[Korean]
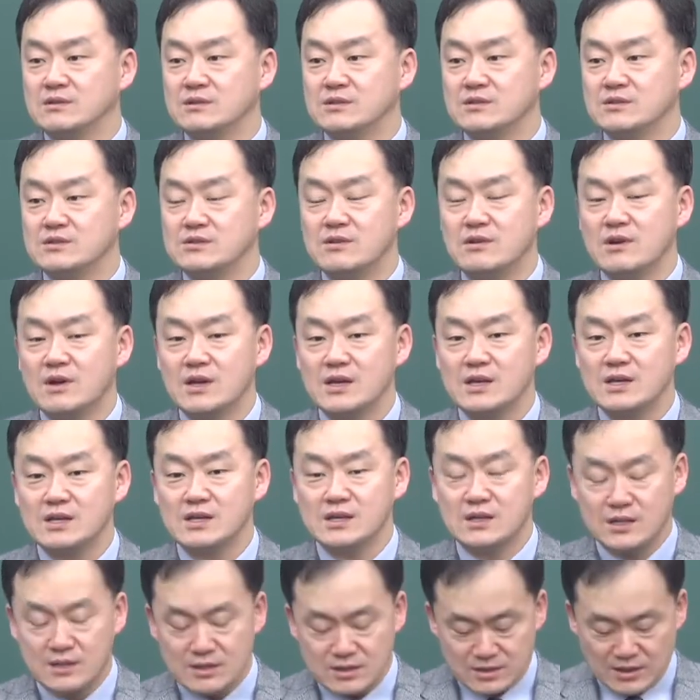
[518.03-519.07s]
그렇죠?
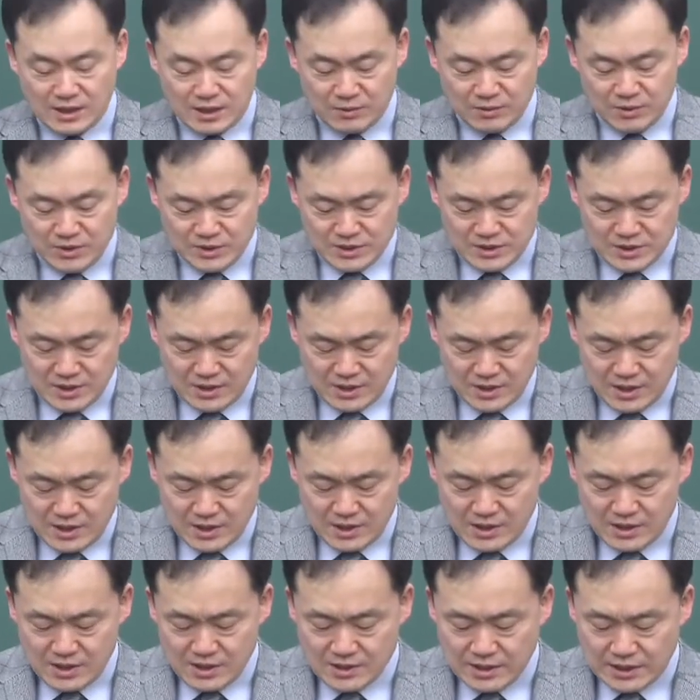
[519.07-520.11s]
그래서 다윗이
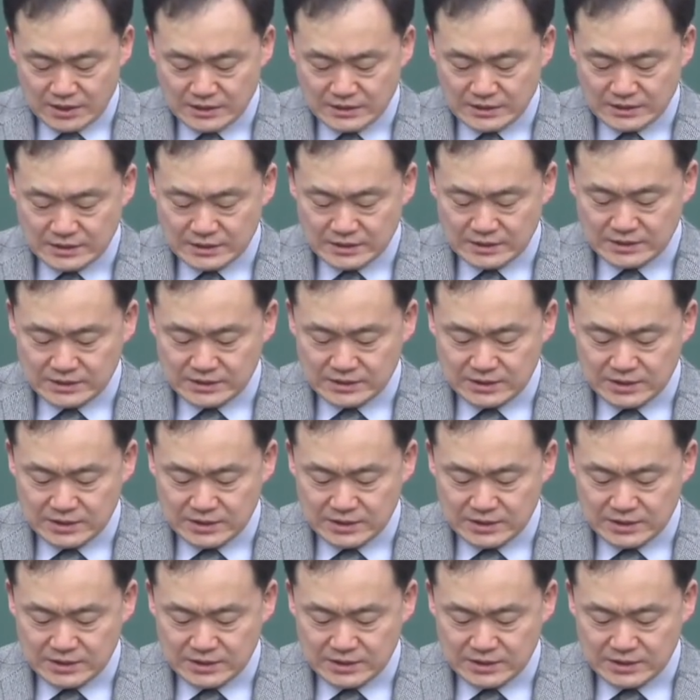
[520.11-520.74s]
나는